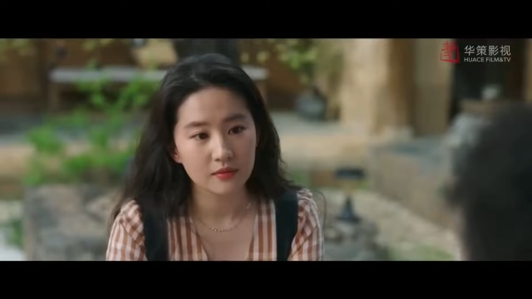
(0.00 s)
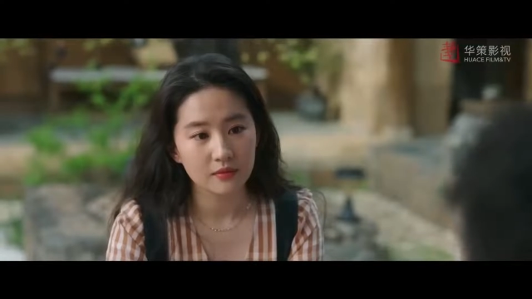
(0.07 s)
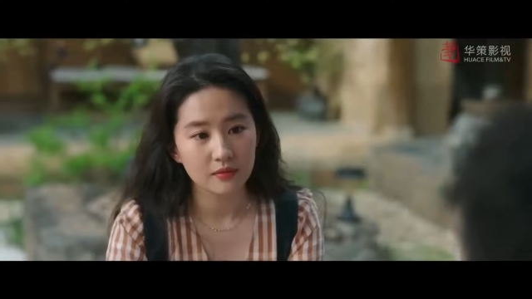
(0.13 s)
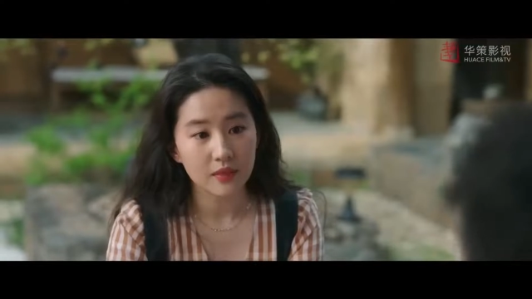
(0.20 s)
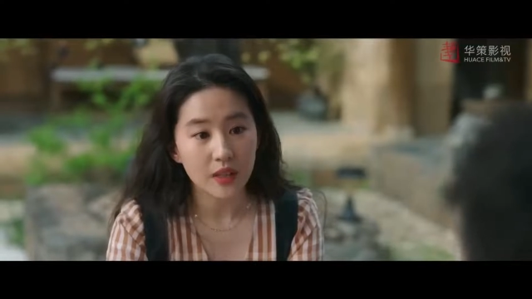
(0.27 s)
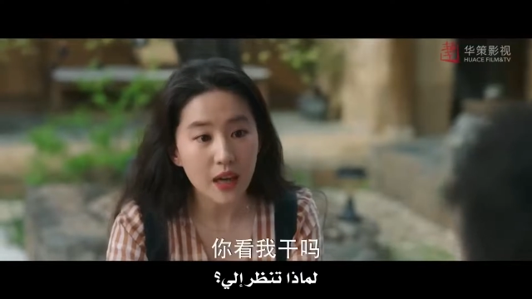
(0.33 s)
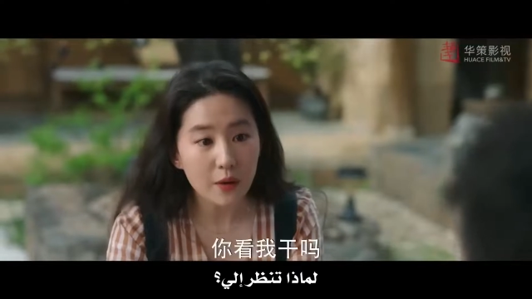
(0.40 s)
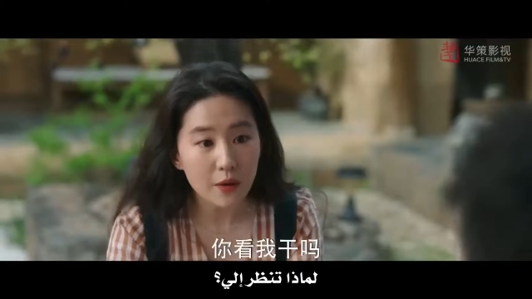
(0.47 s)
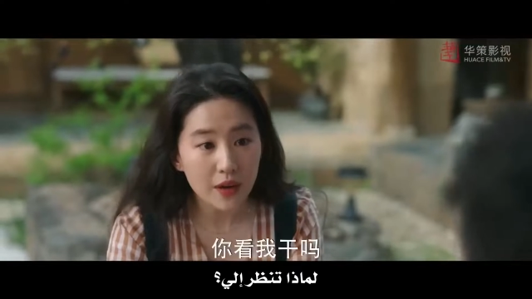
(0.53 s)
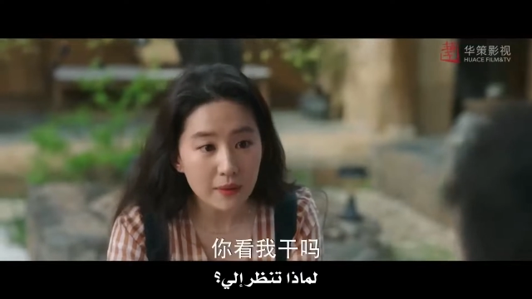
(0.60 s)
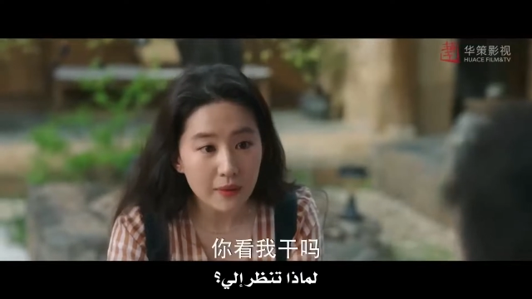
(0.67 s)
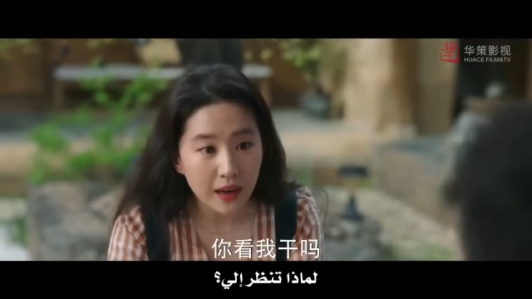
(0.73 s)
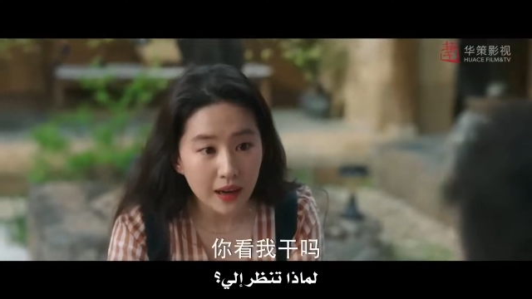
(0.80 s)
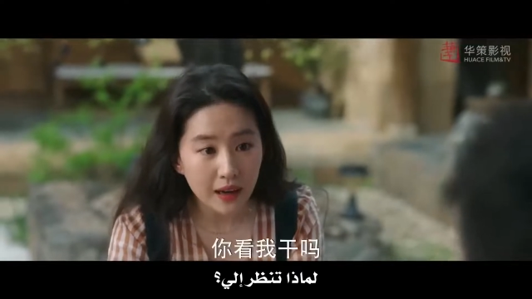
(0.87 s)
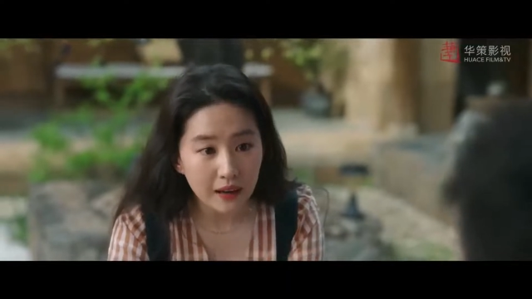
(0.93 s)
你看我干
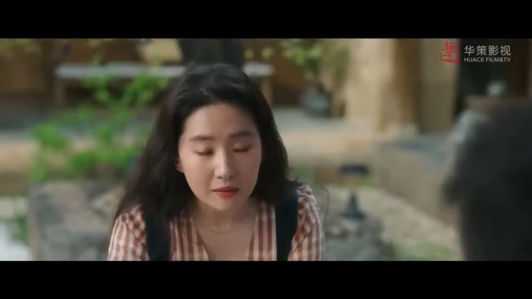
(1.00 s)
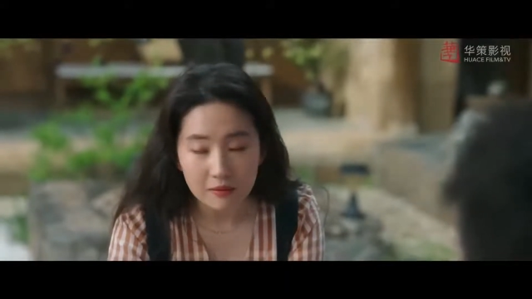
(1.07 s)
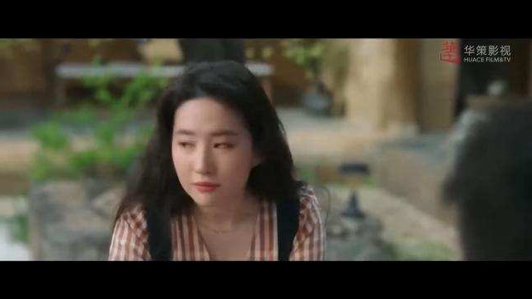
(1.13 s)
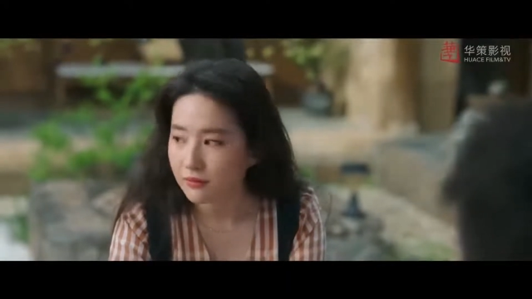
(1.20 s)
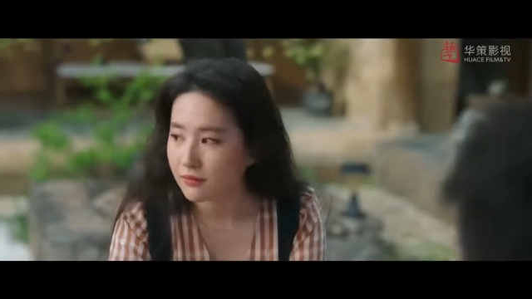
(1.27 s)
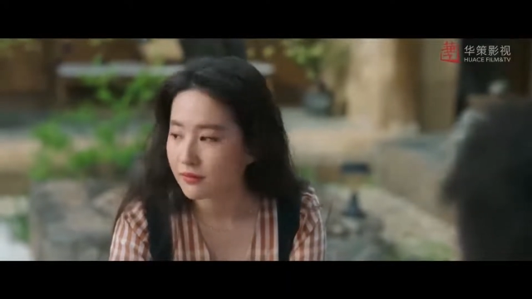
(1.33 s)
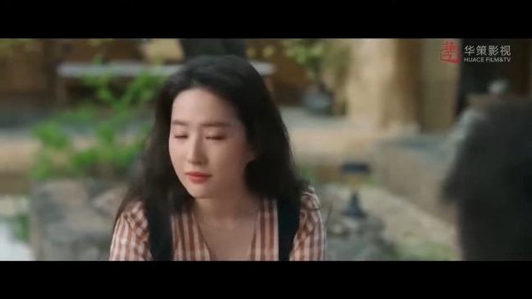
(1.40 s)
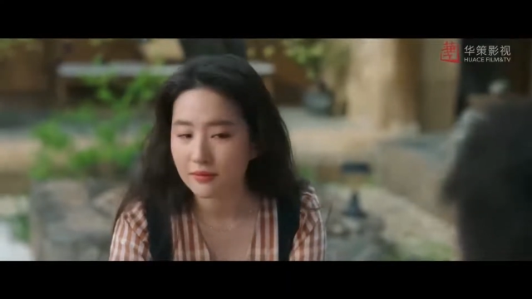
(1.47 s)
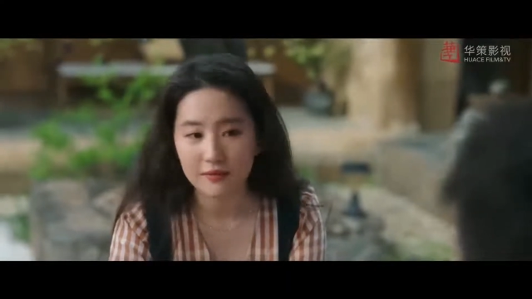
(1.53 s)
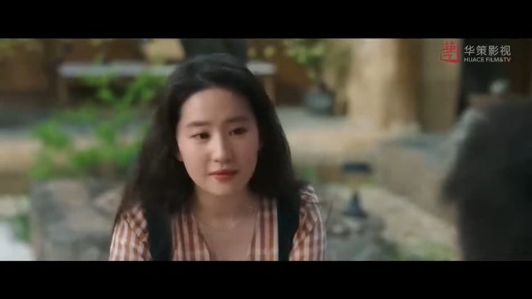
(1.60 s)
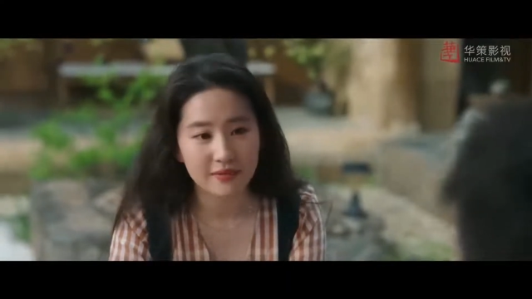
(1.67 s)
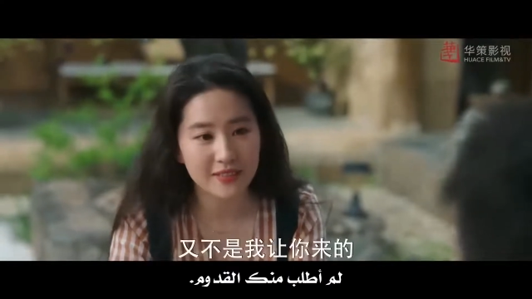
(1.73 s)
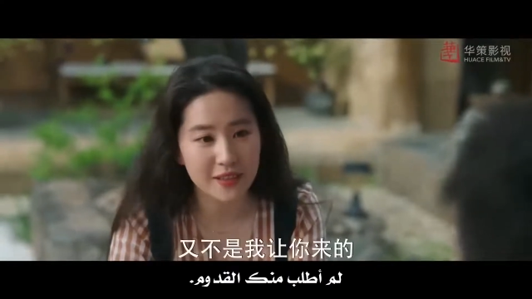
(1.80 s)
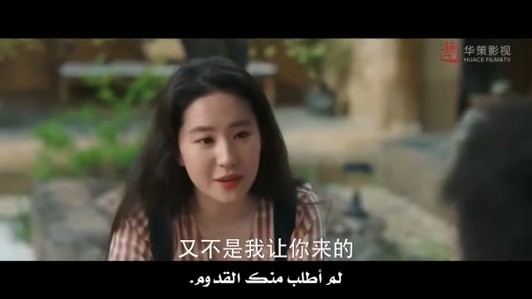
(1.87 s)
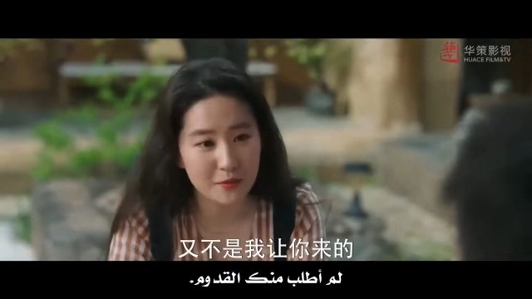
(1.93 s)
嘛？
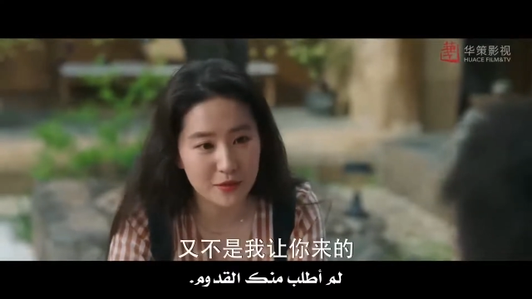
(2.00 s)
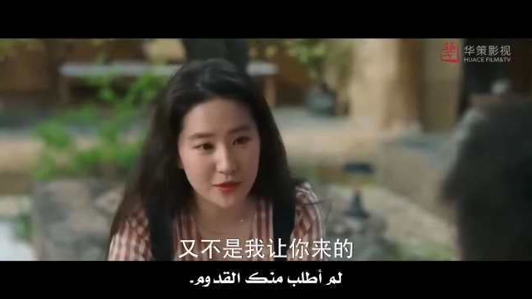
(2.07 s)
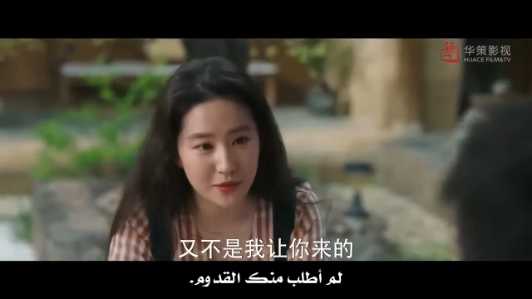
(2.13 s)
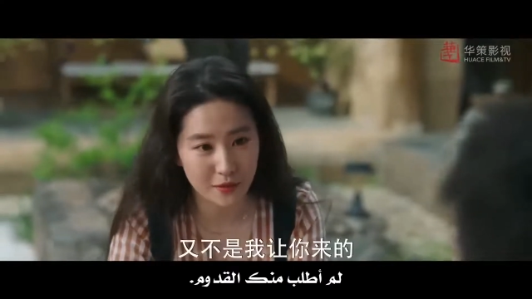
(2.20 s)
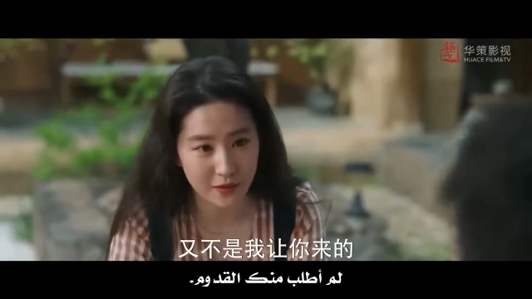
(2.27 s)
又不是我